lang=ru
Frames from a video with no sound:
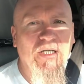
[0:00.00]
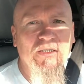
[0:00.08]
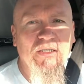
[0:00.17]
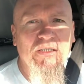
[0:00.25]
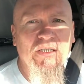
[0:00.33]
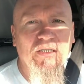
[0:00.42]

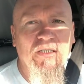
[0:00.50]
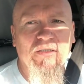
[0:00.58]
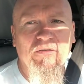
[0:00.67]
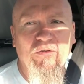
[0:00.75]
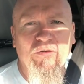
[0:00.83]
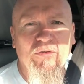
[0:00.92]
каждый делает
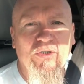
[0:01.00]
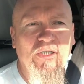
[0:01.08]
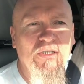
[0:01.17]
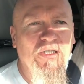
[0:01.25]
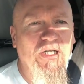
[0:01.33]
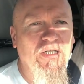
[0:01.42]
свою
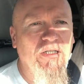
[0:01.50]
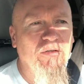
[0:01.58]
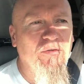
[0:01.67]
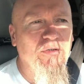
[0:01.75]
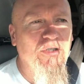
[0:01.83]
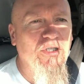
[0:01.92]
жизнь так,
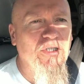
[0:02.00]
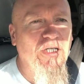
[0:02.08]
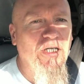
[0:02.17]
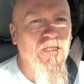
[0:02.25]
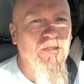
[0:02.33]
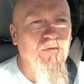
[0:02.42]
как он
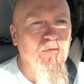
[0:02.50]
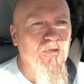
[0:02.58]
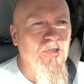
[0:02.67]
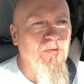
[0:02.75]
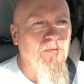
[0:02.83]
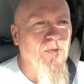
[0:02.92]
считает
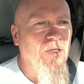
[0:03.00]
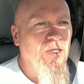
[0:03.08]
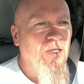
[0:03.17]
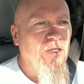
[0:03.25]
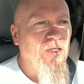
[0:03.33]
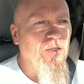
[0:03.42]
нужным
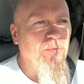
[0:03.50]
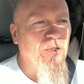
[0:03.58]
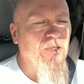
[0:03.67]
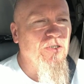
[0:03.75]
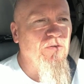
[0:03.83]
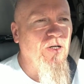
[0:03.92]
и
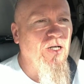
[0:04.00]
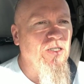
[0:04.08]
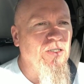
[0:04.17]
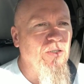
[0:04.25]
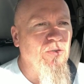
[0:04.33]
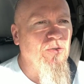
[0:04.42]

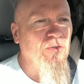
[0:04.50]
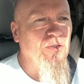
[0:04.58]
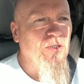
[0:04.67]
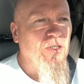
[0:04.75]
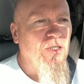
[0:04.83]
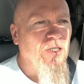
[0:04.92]
проживает ее,
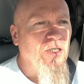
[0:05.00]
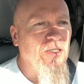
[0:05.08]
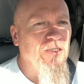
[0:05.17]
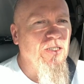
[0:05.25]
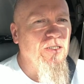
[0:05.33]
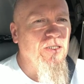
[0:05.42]

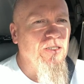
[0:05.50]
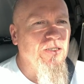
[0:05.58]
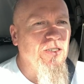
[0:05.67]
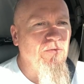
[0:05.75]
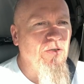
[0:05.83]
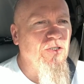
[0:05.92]
и делает
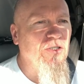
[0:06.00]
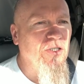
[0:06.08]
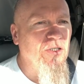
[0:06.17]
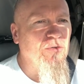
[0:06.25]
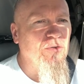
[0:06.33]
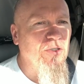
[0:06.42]
те вещи,
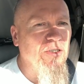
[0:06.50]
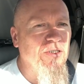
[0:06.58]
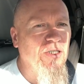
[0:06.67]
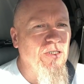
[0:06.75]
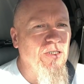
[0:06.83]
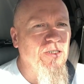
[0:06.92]
которые
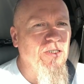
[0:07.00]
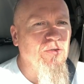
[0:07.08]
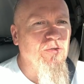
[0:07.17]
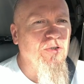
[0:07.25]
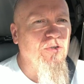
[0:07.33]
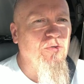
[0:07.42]
делает,
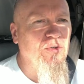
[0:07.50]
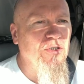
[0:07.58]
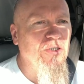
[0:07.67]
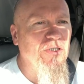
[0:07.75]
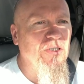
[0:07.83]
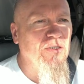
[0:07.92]
которые
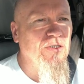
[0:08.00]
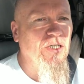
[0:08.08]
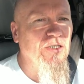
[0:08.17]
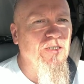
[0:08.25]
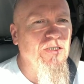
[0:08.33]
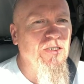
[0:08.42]
хочет делать.
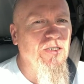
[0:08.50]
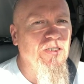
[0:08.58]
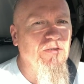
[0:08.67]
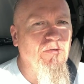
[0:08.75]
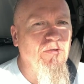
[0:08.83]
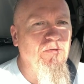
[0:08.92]
Каждый
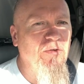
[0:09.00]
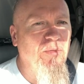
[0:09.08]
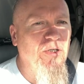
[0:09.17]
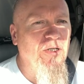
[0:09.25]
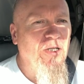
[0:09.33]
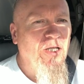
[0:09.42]
делает свой
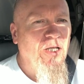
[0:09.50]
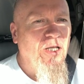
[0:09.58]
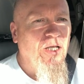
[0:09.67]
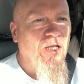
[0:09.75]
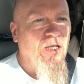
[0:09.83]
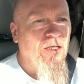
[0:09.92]
выбор.
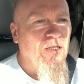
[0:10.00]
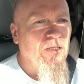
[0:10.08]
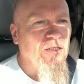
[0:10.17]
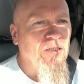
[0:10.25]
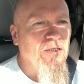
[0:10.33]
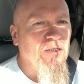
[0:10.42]

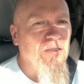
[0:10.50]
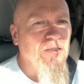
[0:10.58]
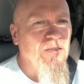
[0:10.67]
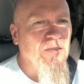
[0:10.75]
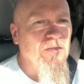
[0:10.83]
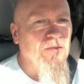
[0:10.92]

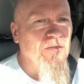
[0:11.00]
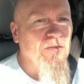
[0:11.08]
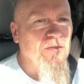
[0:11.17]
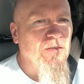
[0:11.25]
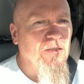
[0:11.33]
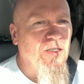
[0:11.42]
Э,
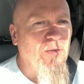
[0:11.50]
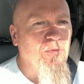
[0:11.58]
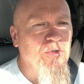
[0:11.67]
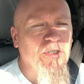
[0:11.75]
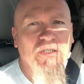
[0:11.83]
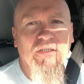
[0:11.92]

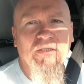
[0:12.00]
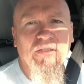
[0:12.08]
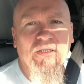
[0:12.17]
кому-то